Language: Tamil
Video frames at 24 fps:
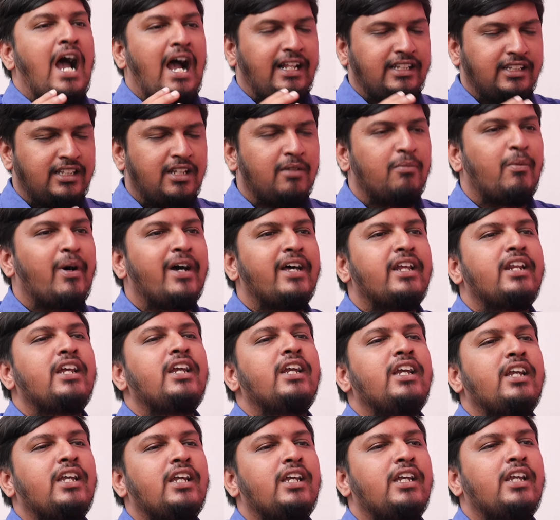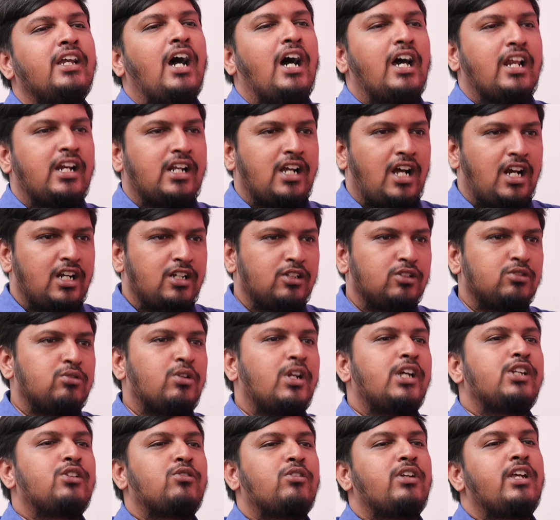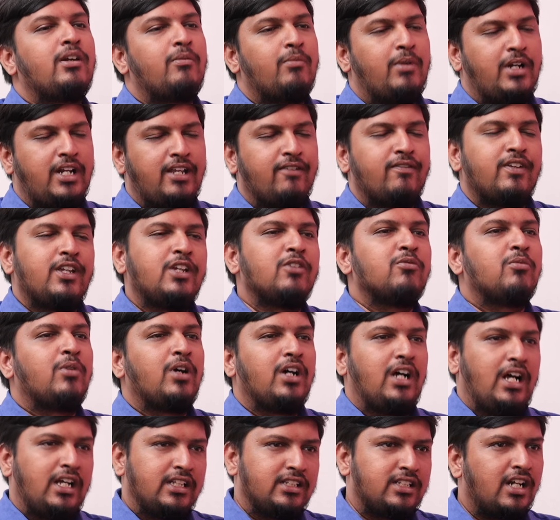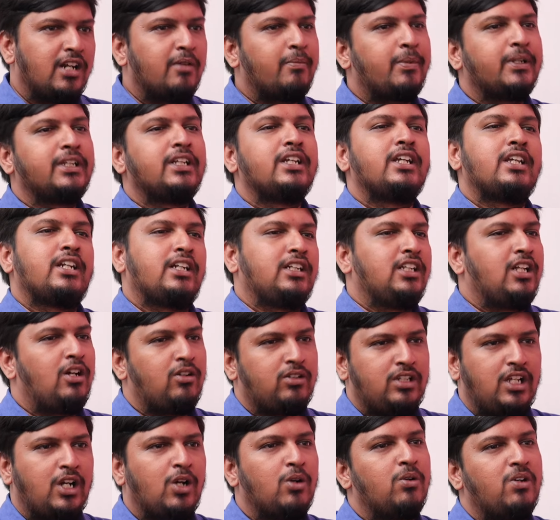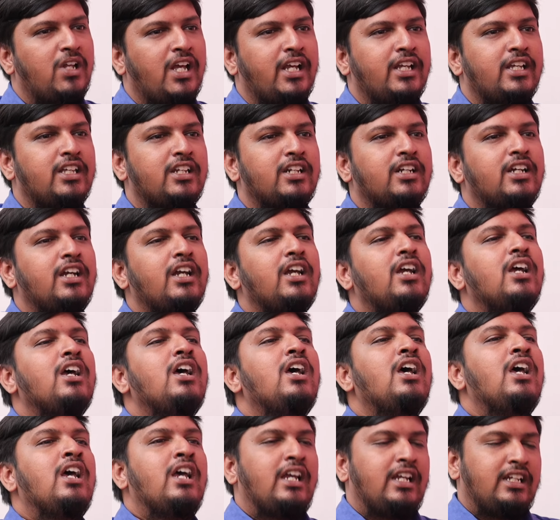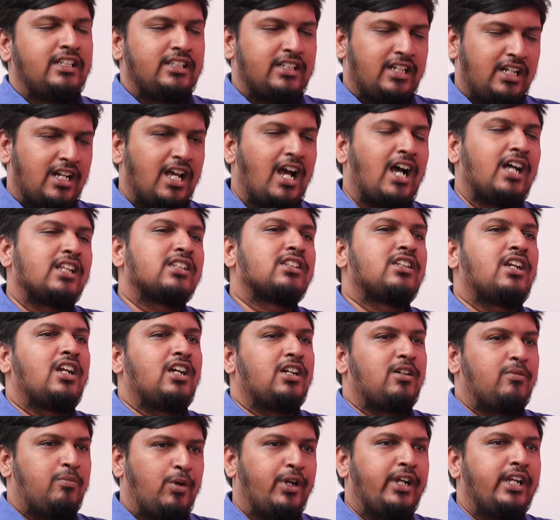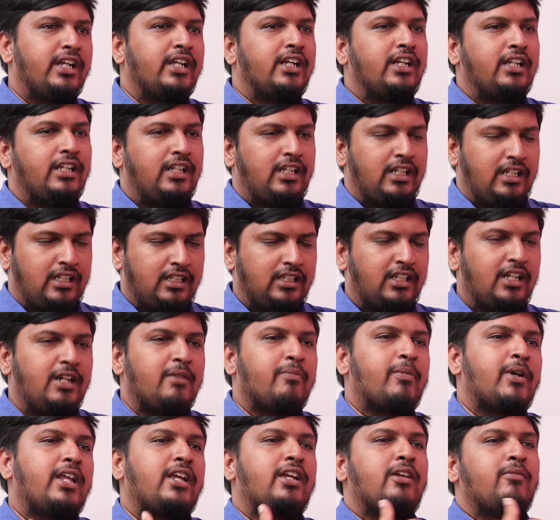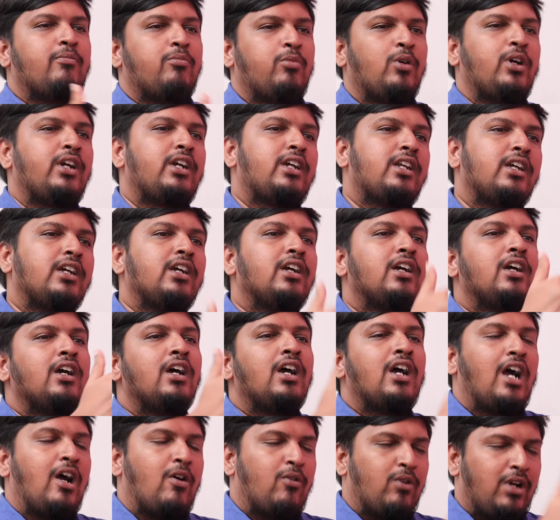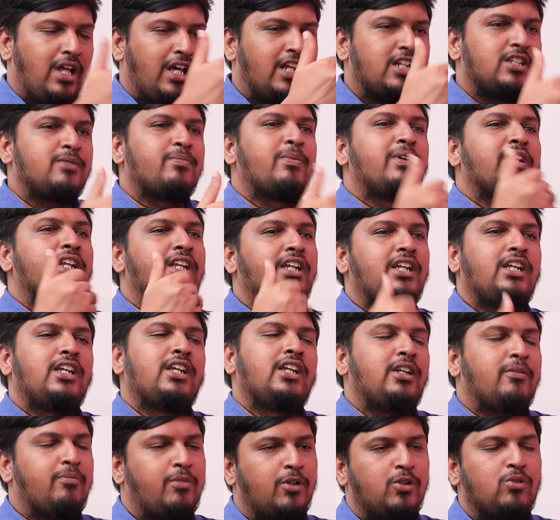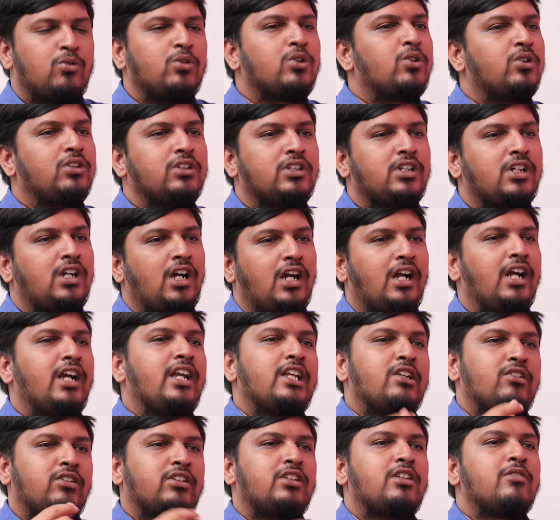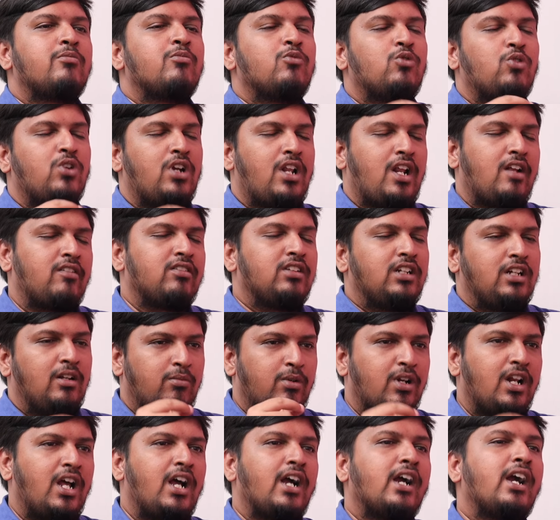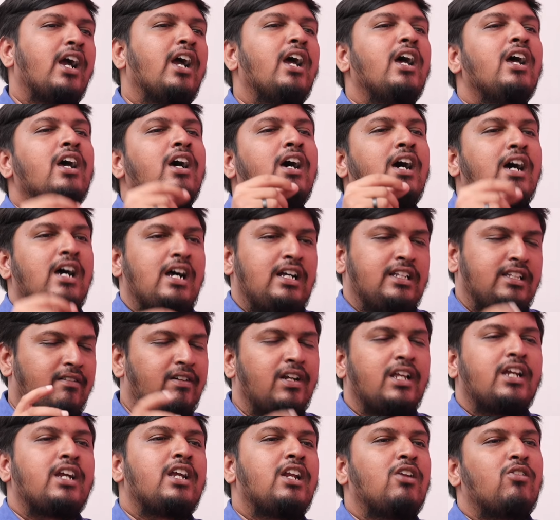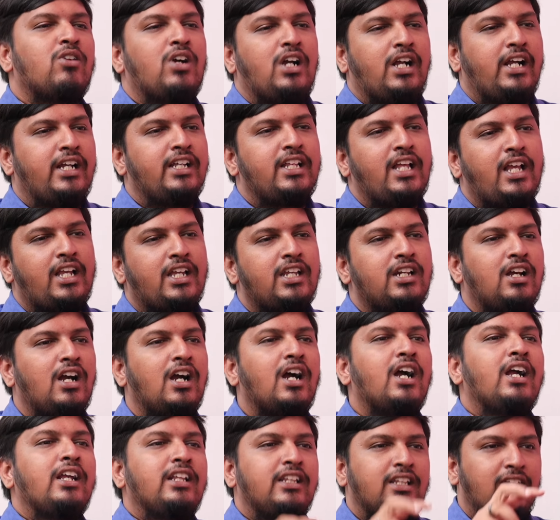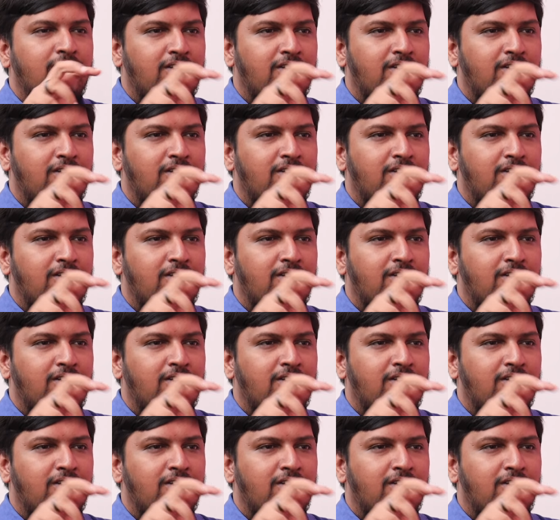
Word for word: அந்த மாதிரி ஆற்காடு சுரேஷுடைய மனைவியும் ஆந்திராவில் பதுங்கியிருக்கதாக தகவல் ஆகியிருக்கு இதனால் ஆந்திராவுக்கு போய் தனிப்படை போயிட்டு அவங்கள அரெஸ்ட் பண்ணி இப்போ கூட்டு வந்திருக்காங்க இருபத்தி மூன்றாவது நபராக அந்த வழக்கில் அவங்க கைதாகியிருக்காங்க இந்த